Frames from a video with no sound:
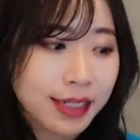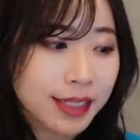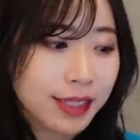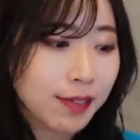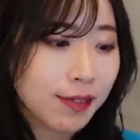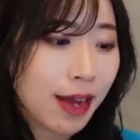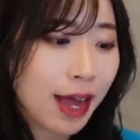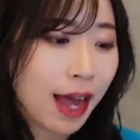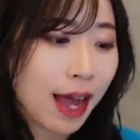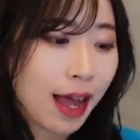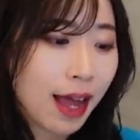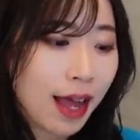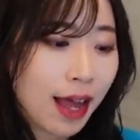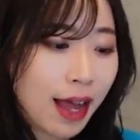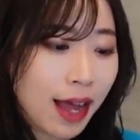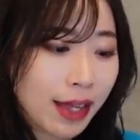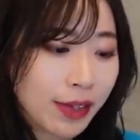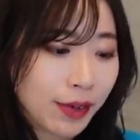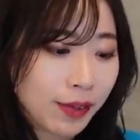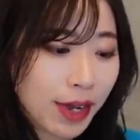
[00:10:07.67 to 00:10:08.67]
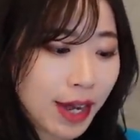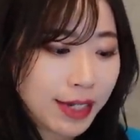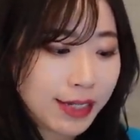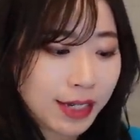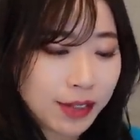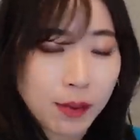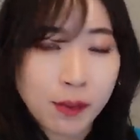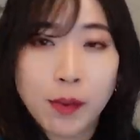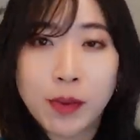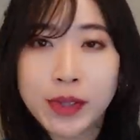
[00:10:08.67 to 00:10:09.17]
実はあの会
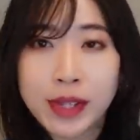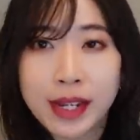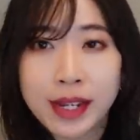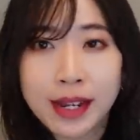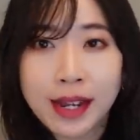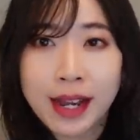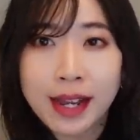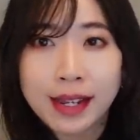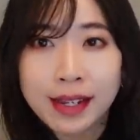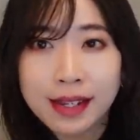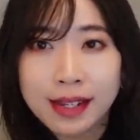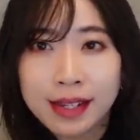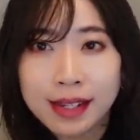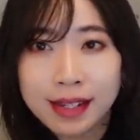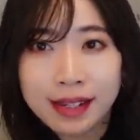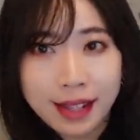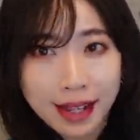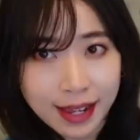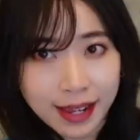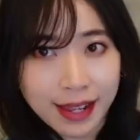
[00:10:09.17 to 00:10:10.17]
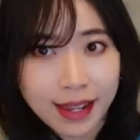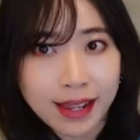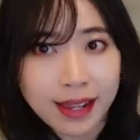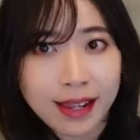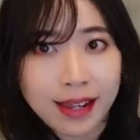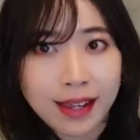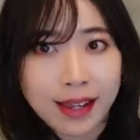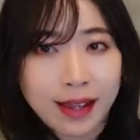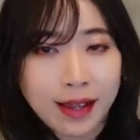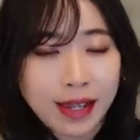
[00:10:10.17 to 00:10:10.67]
社の忘年会で
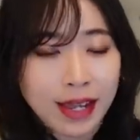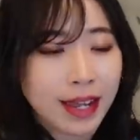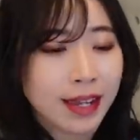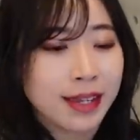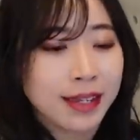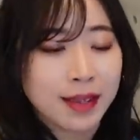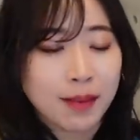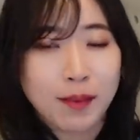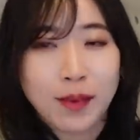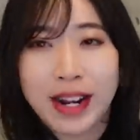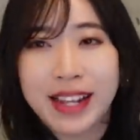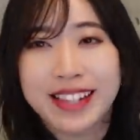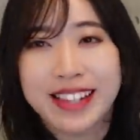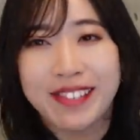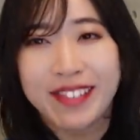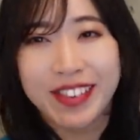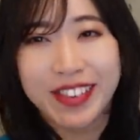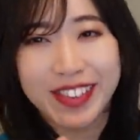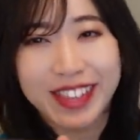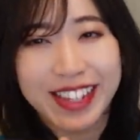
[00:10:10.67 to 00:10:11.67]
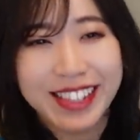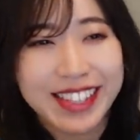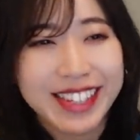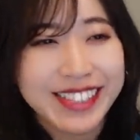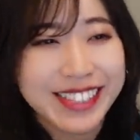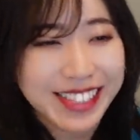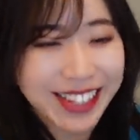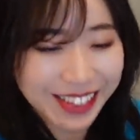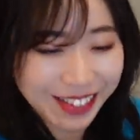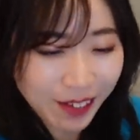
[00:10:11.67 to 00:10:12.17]
景品でもらったものなんで
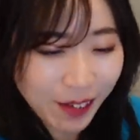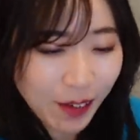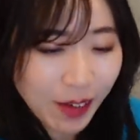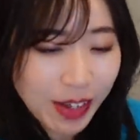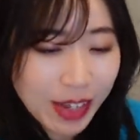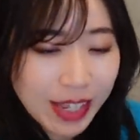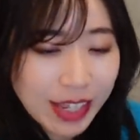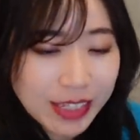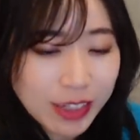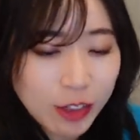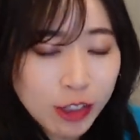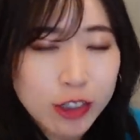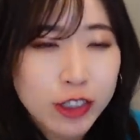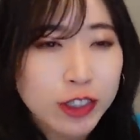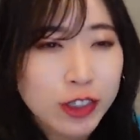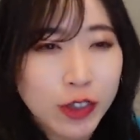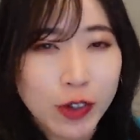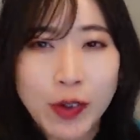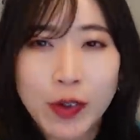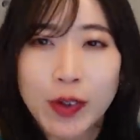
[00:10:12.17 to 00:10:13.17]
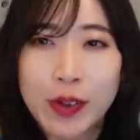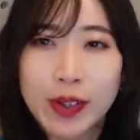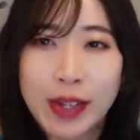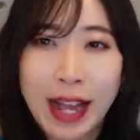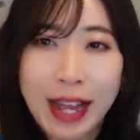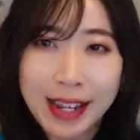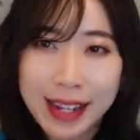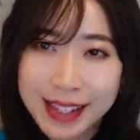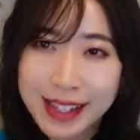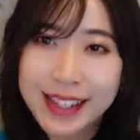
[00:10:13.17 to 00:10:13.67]
すけどちょっとずっと
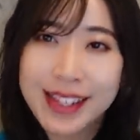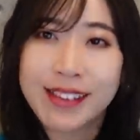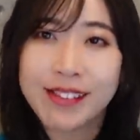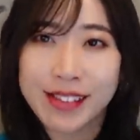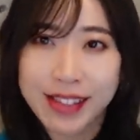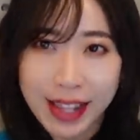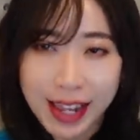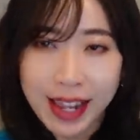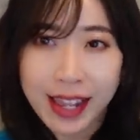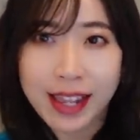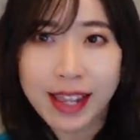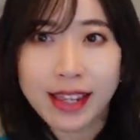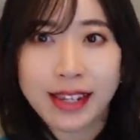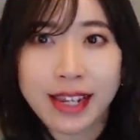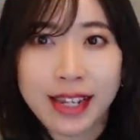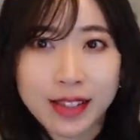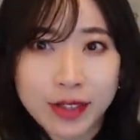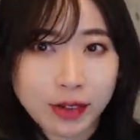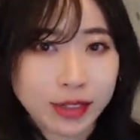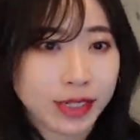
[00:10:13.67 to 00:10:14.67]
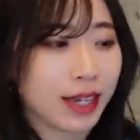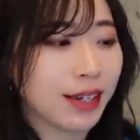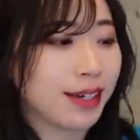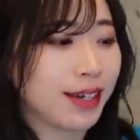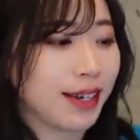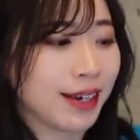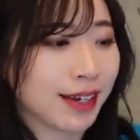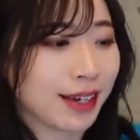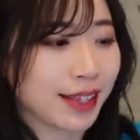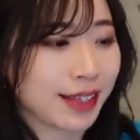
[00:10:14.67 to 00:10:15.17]
開けてなくてやっと最
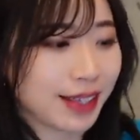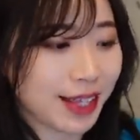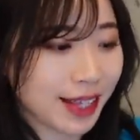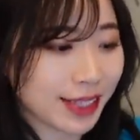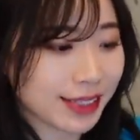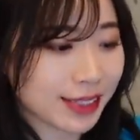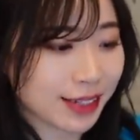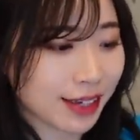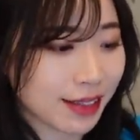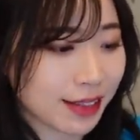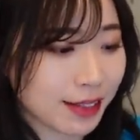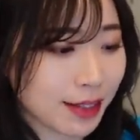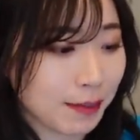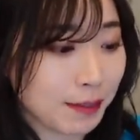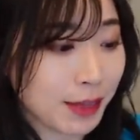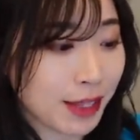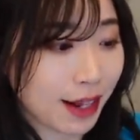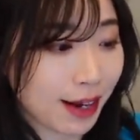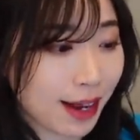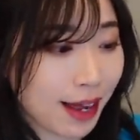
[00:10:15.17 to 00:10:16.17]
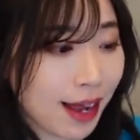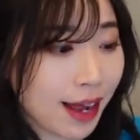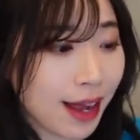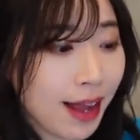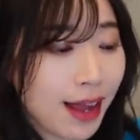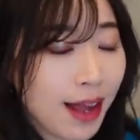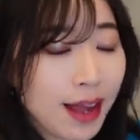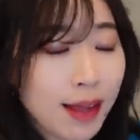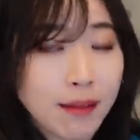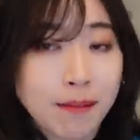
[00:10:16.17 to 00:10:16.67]
近開けて使ってみたら
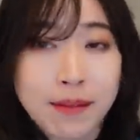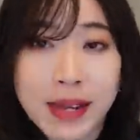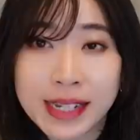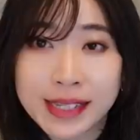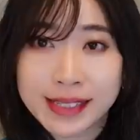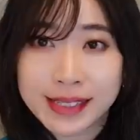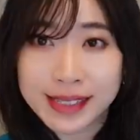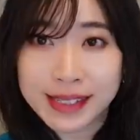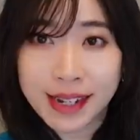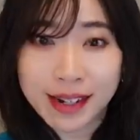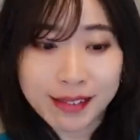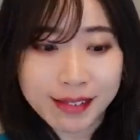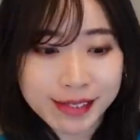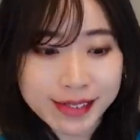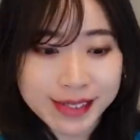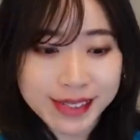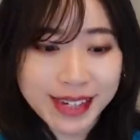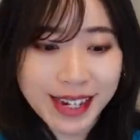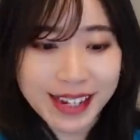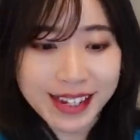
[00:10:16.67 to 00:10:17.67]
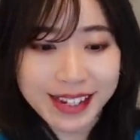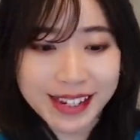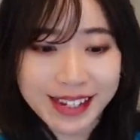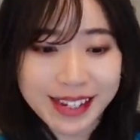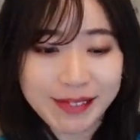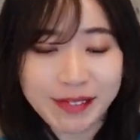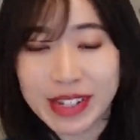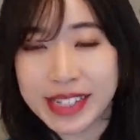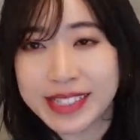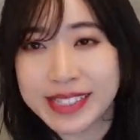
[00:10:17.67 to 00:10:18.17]
めちゃくちゃ
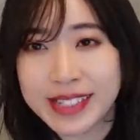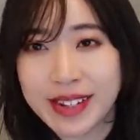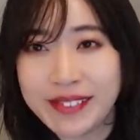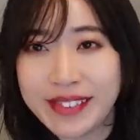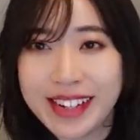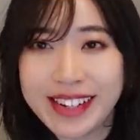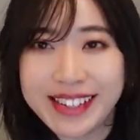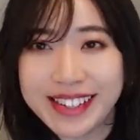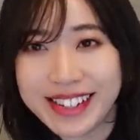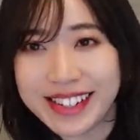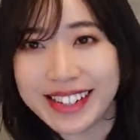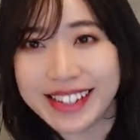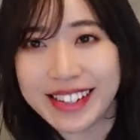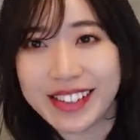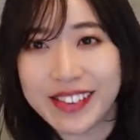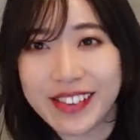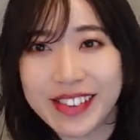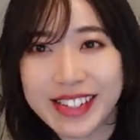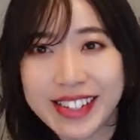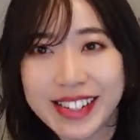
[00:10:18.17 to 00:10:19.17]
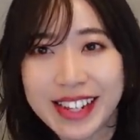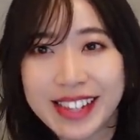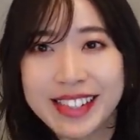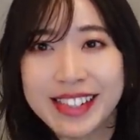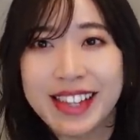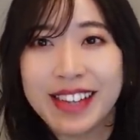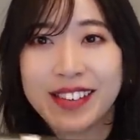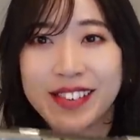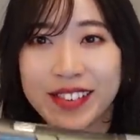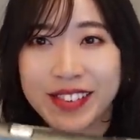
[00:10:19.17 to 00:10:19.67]
いいめっちゃ便利っていう風になっ
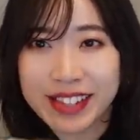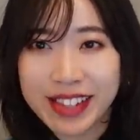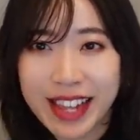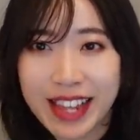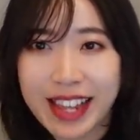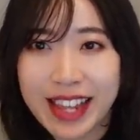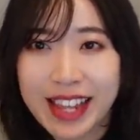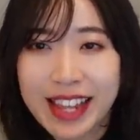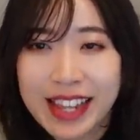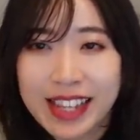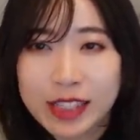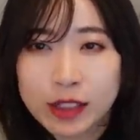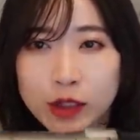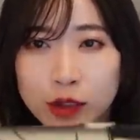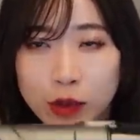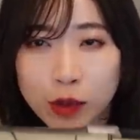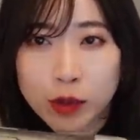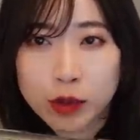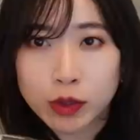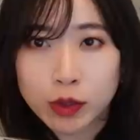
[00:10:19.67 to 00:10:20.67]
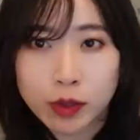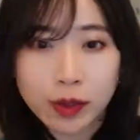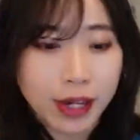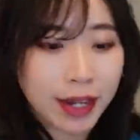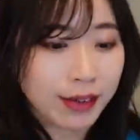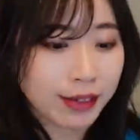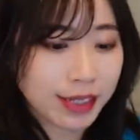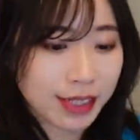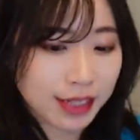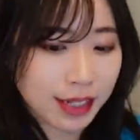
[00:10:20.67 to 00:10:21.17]
ているのでちょっとご紹
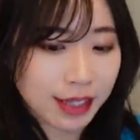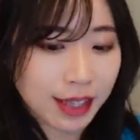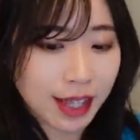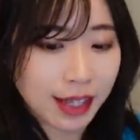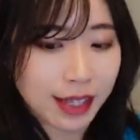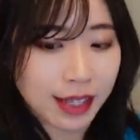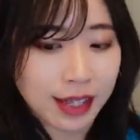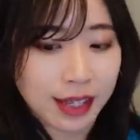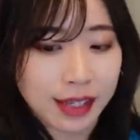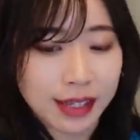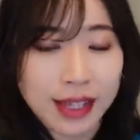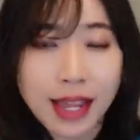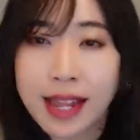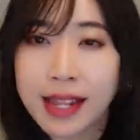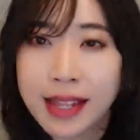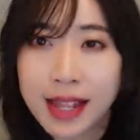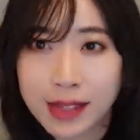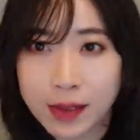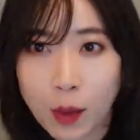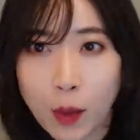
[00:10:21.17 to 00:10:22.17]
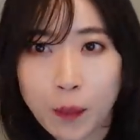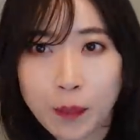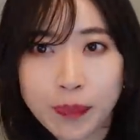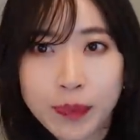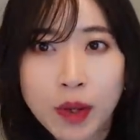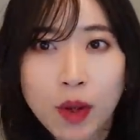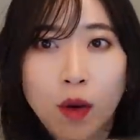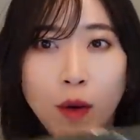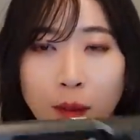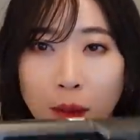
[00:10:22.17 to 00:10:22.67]
介をさせていただきたいなと
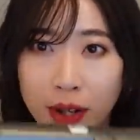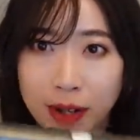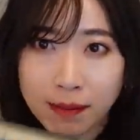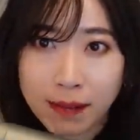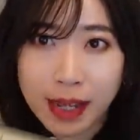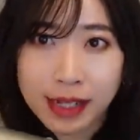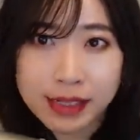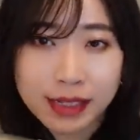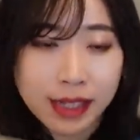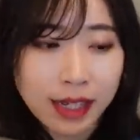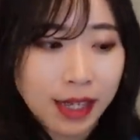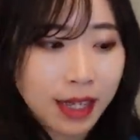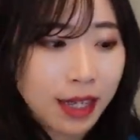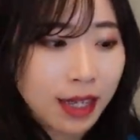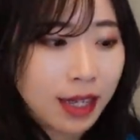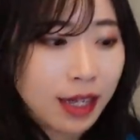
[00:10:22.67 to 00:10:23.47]
思います。